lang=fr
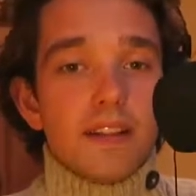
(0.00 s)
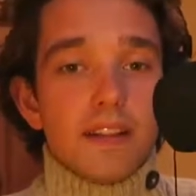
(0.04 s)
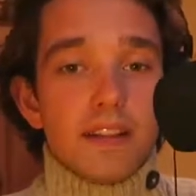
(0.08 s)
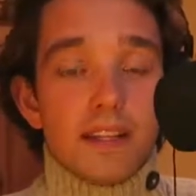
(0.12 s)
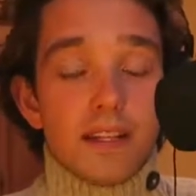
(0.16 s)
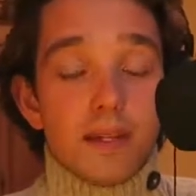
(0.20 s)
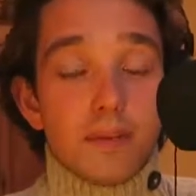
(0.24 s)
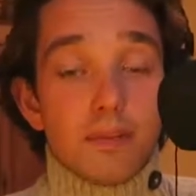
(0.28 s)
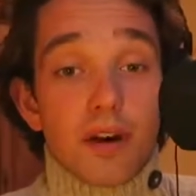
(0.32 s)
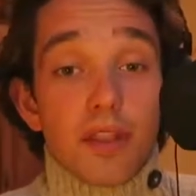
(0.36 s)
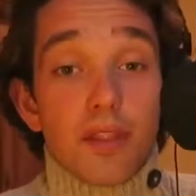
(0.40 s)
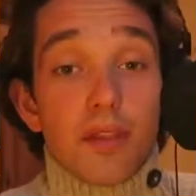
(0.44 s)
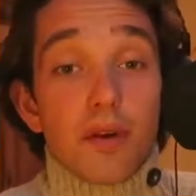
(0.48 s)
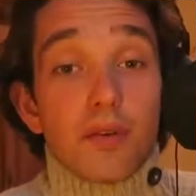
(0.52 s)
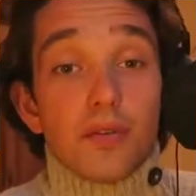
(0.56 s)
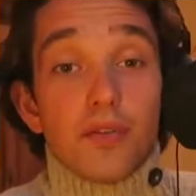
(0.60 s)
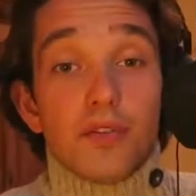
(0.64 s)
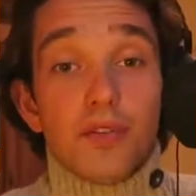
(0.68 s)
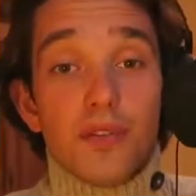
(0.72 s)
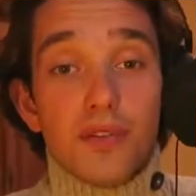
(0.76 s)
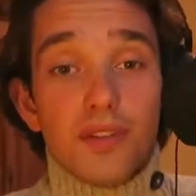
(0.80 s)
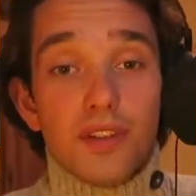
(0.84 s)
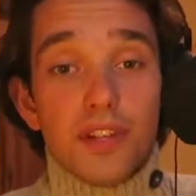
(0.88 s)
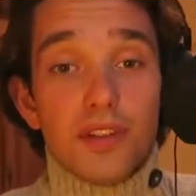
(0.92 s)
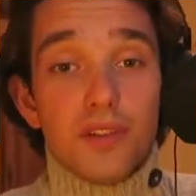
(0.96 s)
Et maintenant, on
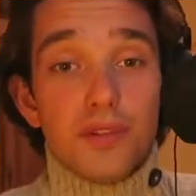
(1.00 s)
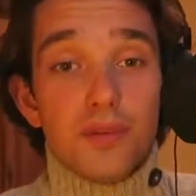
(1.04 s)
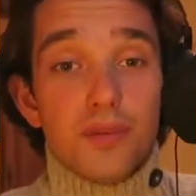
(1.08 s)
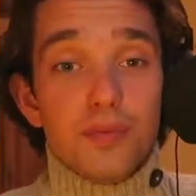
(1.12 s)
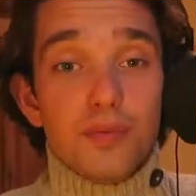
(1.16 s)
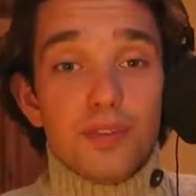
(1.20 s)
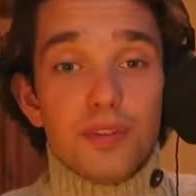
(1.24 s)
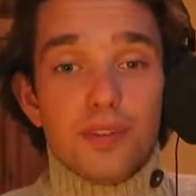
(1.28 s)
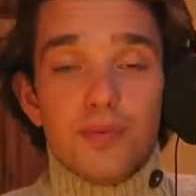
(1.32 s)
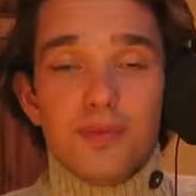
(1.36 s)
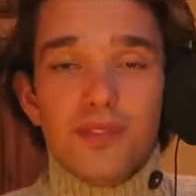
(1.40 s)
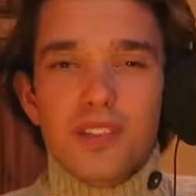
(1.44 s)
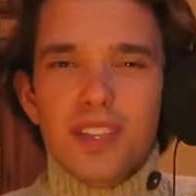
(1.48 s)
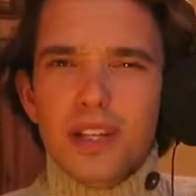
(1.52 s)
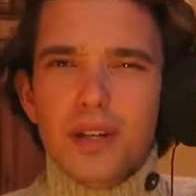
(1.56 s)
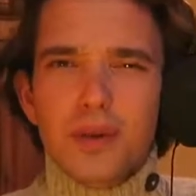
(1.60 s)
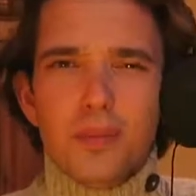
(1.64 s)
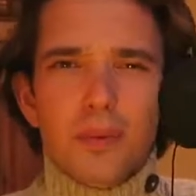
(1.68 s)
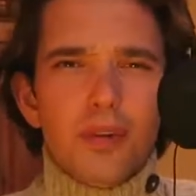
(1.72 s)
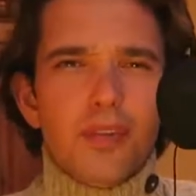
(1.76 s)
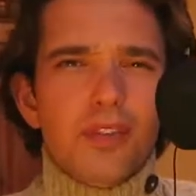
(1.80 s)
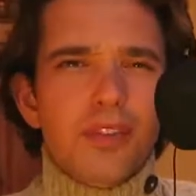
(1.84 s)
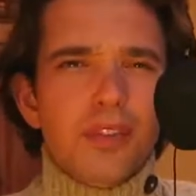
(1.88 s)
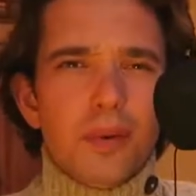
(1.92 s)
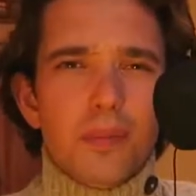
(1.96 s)
se connaît depuis. Tu sais
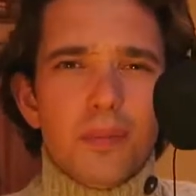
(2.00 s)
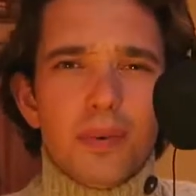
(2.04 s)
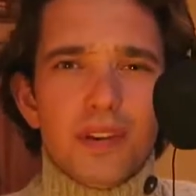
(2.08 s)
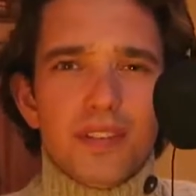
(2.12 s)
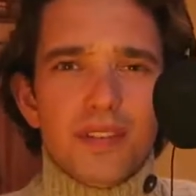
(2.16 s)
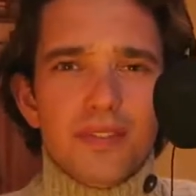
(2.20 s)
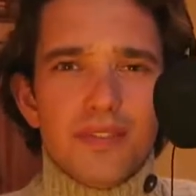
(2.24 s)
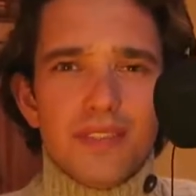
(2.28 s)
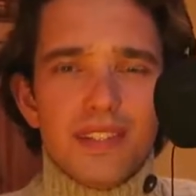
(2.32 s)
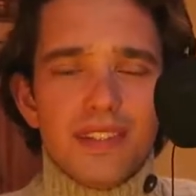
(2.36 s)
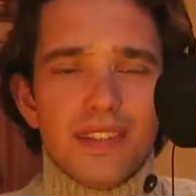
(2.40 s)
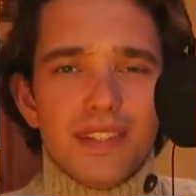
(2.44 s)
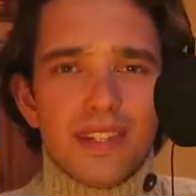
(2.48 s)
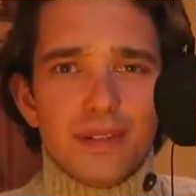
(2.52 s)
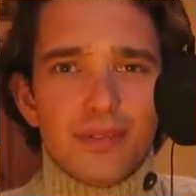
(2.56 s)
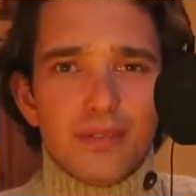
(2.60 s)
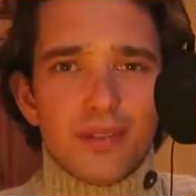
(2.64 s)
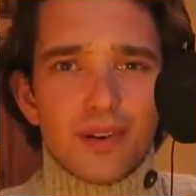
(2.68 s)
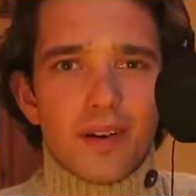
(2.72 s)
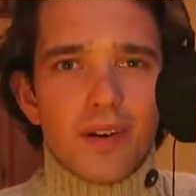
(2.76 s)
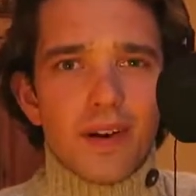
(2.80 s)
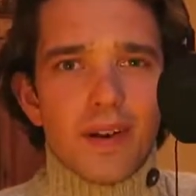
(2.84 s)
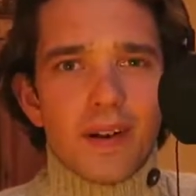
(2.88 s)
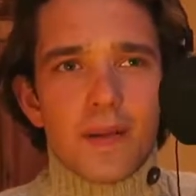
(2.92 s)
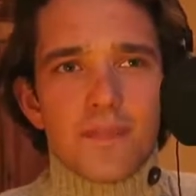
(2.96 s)
comment le temps passe vite des
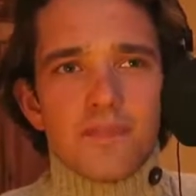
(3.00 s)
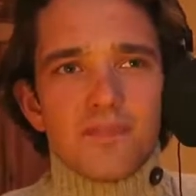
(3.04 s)
fois.